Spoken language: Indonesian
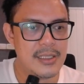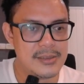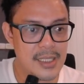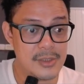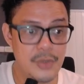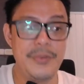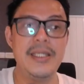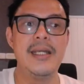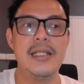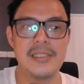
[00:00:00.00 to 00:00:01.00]
Chang Sup
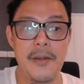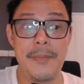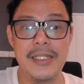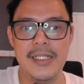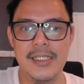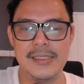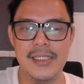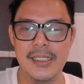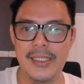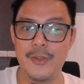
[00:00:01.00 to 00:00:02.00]
iya sama Penil guys
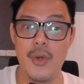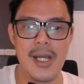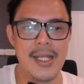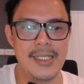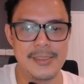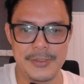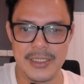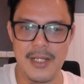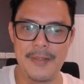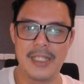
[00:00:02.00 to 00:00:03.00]
ya ngetek dua kali guys pas
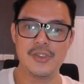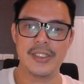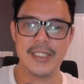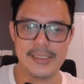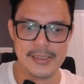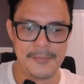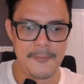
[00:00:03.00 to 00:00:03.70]
rekaman lanjut lagi guys